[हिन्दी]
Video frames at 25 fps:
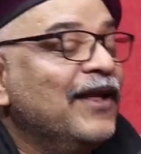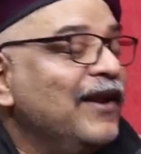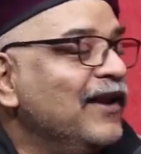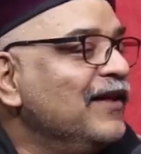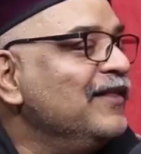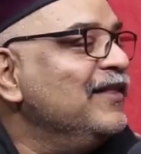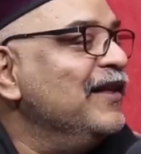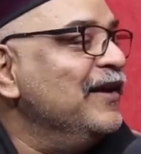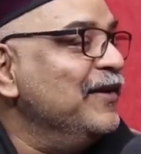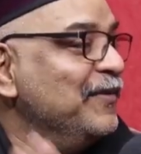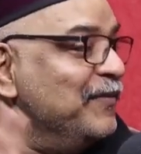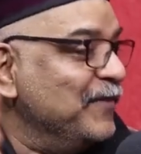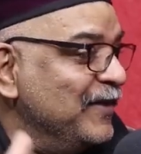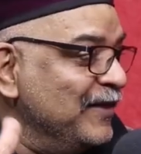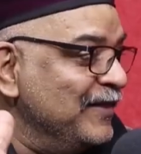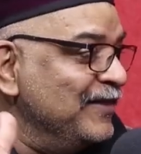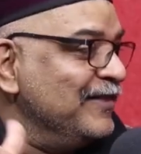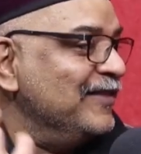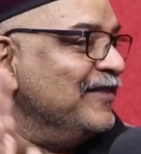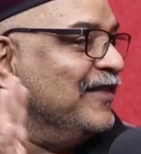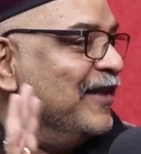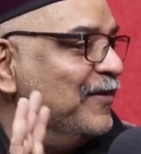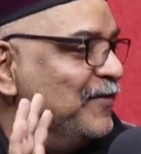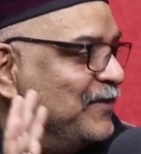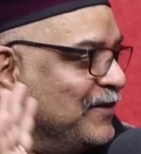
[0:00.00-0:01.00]
नाला है
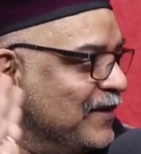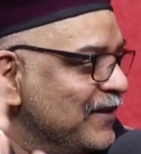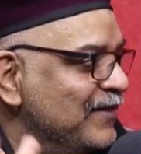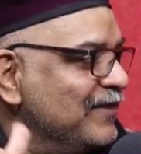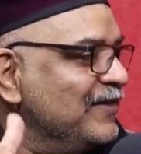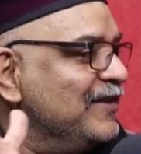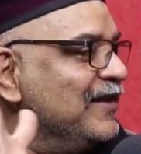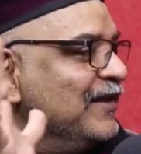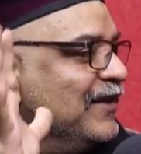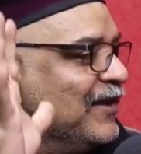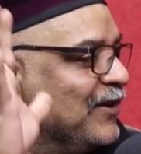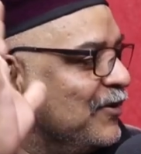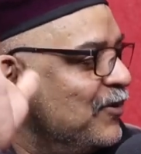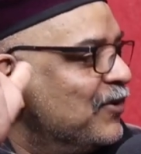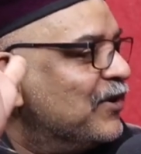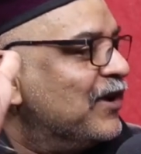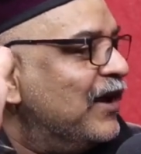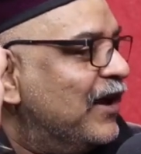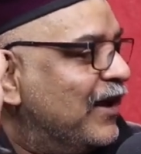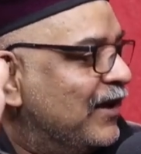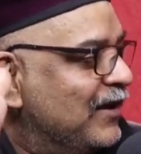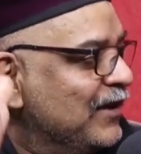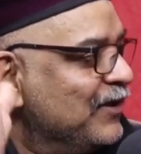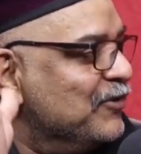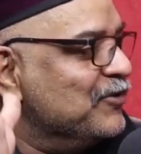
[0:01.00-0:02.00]
दमयंती की कोई
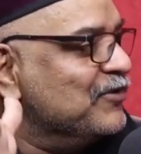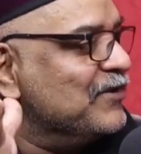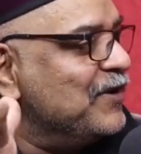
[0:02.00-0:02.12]
कहानी हाँ,